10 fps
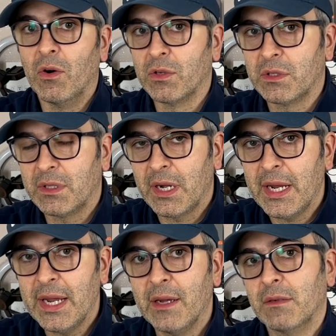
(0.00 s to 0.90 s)

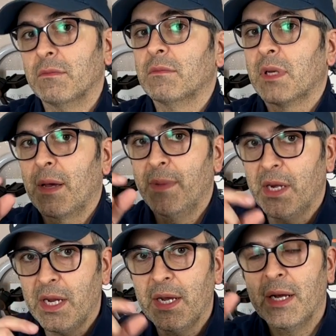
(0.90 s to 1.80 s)
O3,
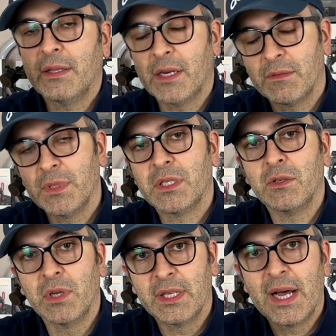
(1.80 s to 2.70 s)
camerina e
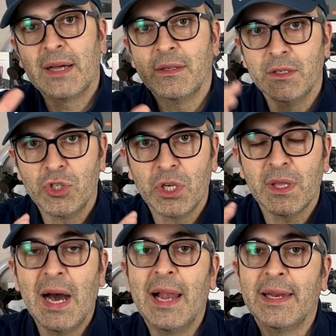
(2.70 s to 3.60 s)
trasmissione dati
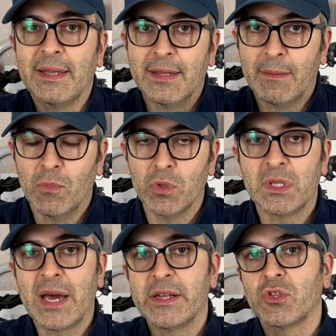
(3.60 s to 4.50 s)
digitali da
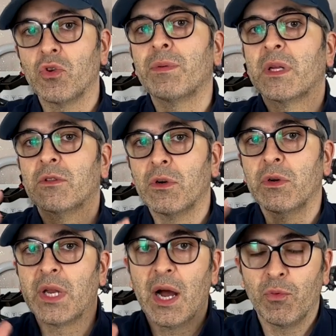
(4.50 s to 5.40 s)
montare sopra
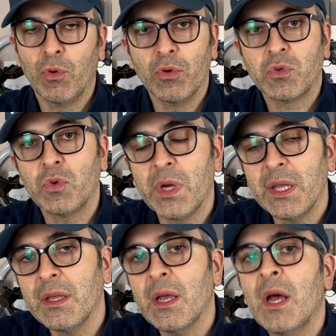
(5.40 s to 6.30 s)
droni
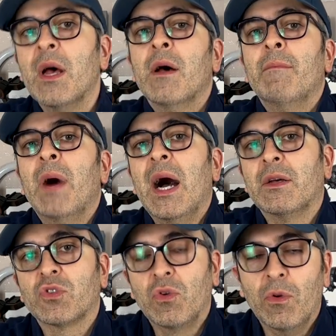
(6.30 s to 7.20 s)
autocostruiti, ma
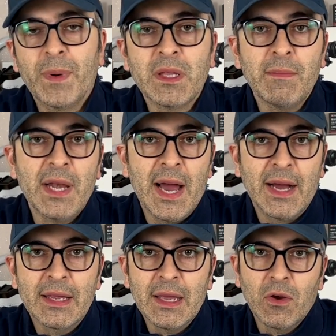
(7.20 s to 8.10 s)
sono compatibili
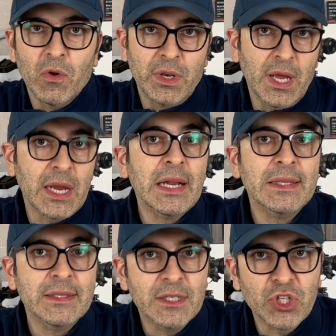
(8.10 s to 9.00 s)
anche con
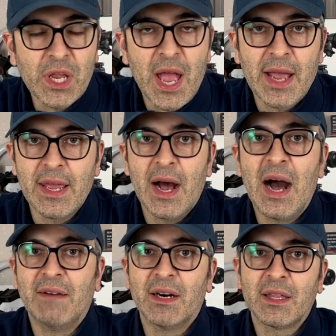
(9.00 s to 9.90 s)
il DJI
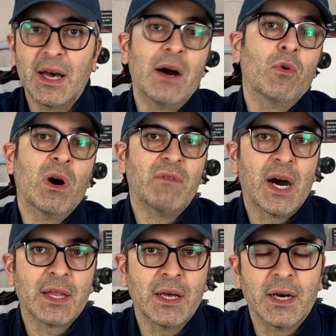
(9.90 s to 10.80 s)
Avata o
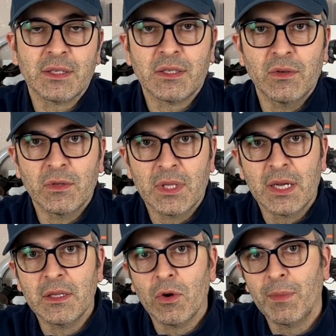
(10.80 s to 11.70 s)
Avata a seconda
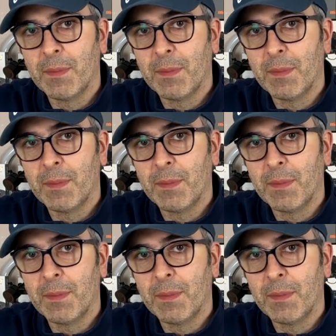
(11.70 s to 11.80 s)
di come